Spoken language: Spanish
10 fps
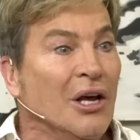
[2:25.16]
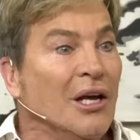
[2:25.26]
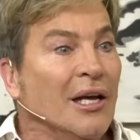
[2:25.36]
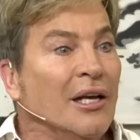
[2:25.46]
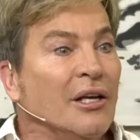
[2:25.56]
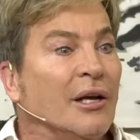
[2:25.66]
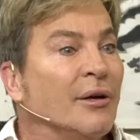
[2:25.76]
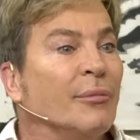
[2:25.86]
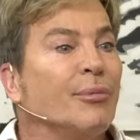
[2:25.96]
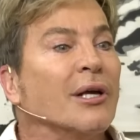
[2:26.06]
Una buena
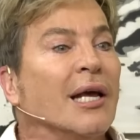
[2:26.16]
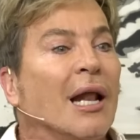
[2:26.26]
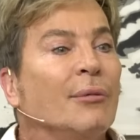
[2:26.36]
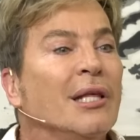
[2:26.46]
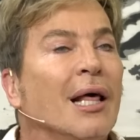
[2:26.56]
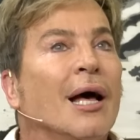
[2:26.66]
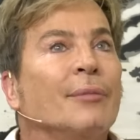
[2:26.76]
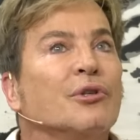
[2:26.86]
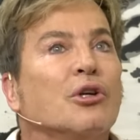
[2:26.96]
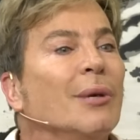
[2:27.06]
persona. Eh, porque en la
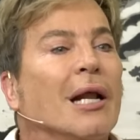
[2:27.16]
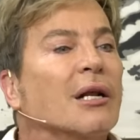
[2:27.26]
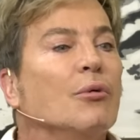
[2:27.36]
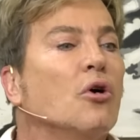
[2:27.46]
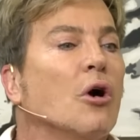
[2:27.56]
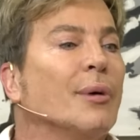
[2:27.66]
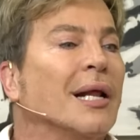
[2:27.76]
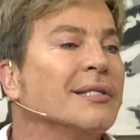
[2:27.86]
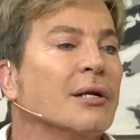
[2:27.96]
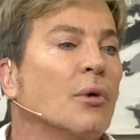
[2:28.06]
vida yo me la rebusco para
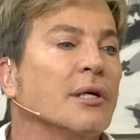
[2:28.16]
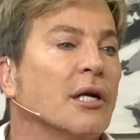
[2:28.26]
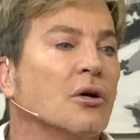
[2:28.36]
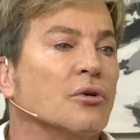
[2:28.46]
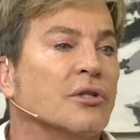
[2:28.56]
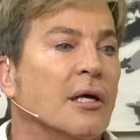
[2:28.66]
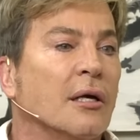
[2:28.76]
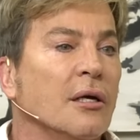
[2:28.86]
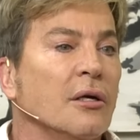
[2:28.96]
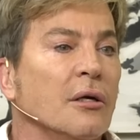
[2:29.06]
hacer cualquier cosa.
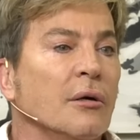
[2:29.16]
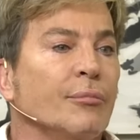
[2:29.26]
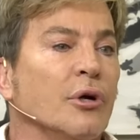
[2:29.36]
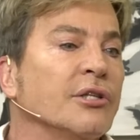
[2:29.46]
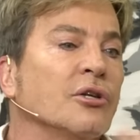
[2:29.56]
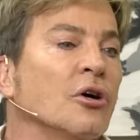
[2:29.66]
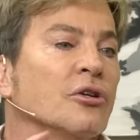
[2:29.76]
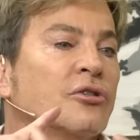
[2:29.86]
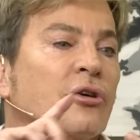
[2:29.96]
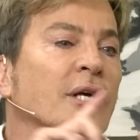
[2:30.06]
Por eso soy